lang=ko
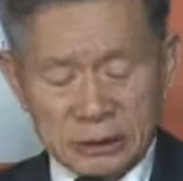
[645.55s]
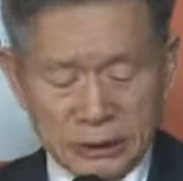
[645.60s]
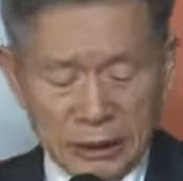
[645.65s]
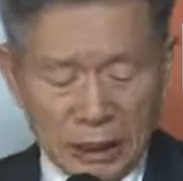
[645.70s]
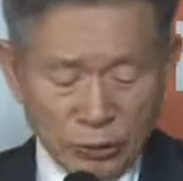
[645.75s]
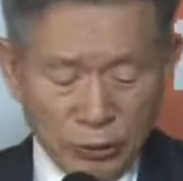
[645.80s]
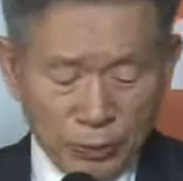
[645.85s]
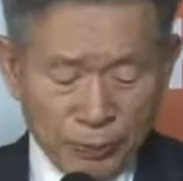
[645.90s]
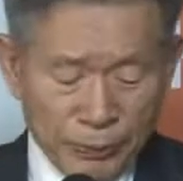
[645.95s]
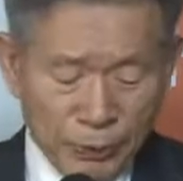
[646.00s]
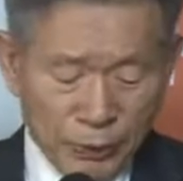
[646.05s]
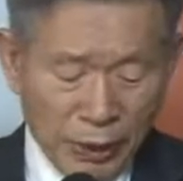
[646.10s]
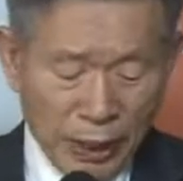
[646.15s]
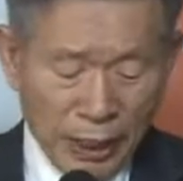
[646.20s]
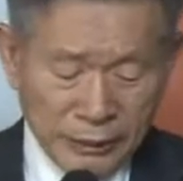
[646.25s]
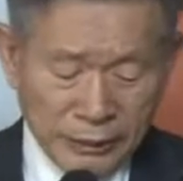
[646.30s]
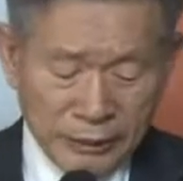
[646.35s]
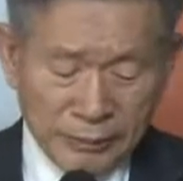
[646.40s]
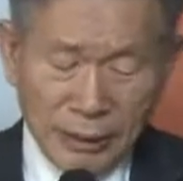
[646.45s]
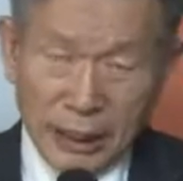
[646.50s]
자도
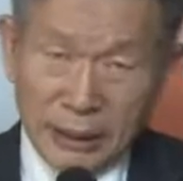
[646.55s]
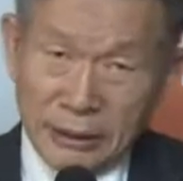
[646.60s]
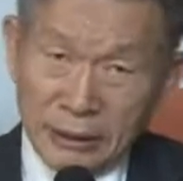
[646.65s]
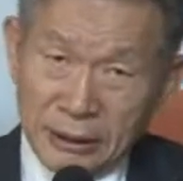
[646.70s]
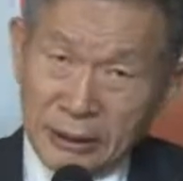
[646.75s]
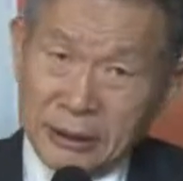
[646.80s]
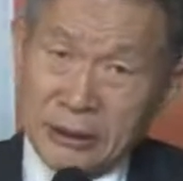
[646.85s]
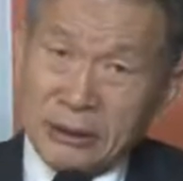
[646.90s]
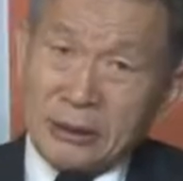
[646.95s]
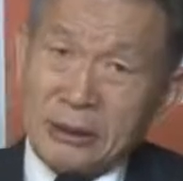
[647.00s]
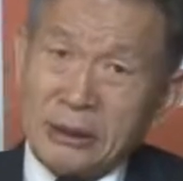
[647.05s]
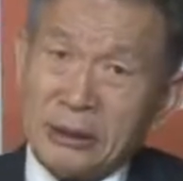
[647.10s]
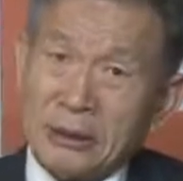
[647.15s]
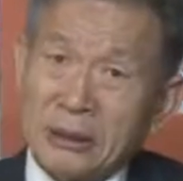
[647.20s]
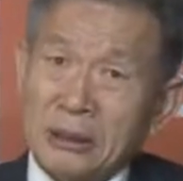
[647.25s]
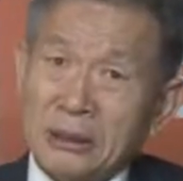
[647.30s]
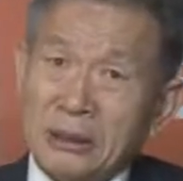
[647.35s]
필요하지만은